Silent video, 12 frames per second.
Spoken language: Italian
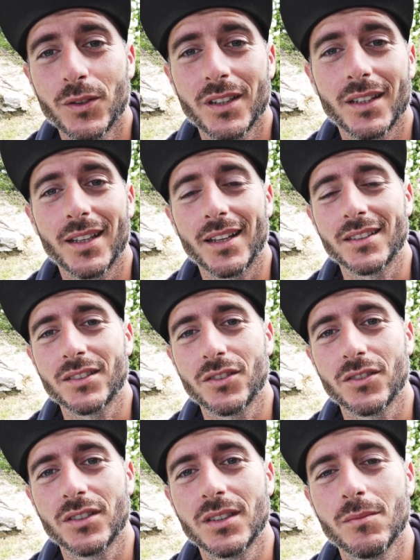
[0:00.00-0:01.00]
quindi
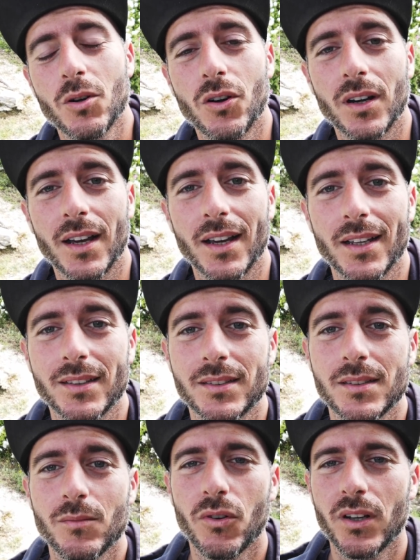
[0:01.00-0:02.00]
adesso Simona e
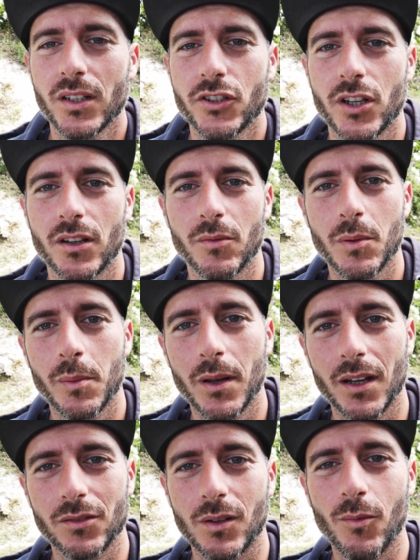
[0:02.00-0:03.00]
Simone ci hanno
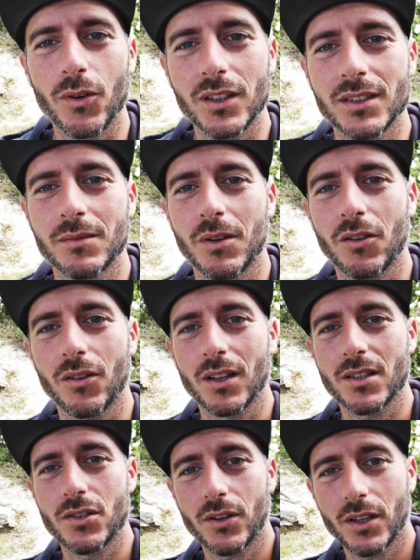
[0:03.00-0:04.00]
preparato una buonissima
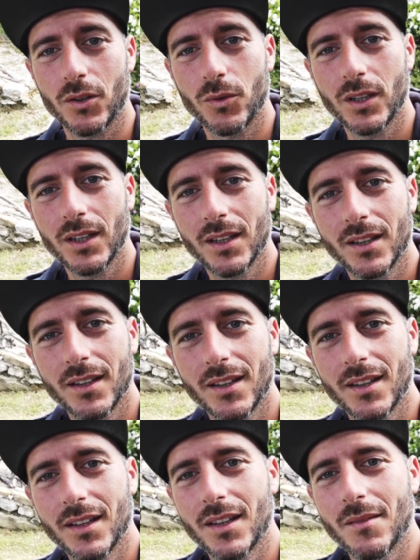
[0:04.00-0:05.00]
colazione qui
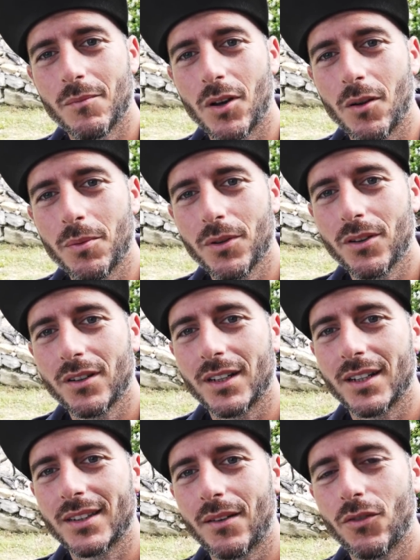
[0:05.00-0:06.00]
proprio
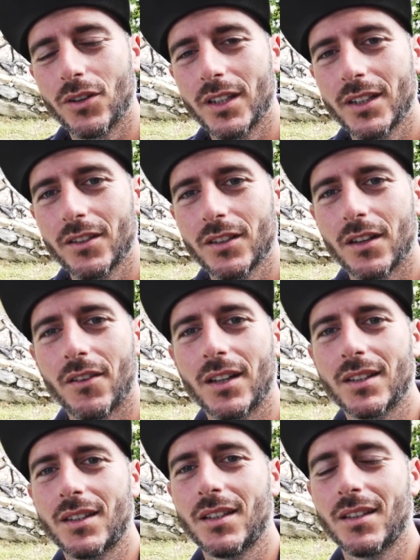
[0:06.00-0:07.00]
nel tavolino
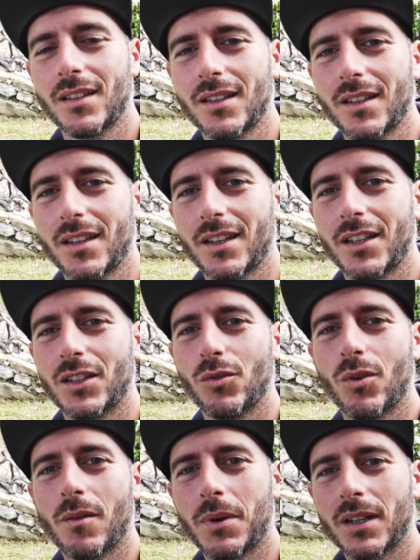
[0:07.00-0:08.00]
davanti
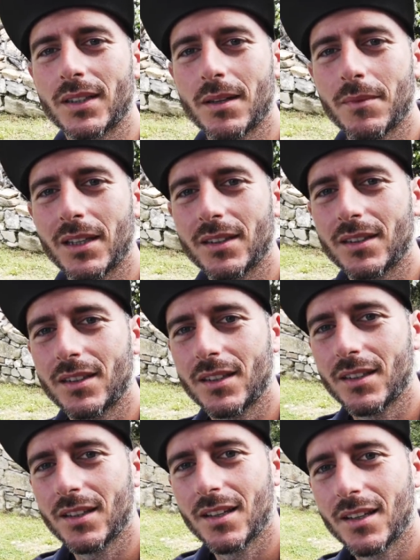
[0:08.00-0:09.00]
i due
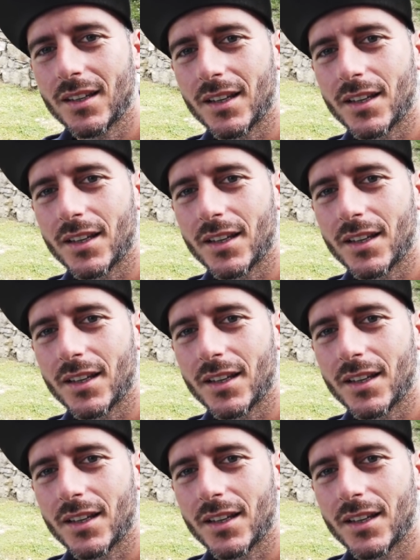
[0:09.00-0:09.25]
appartamenti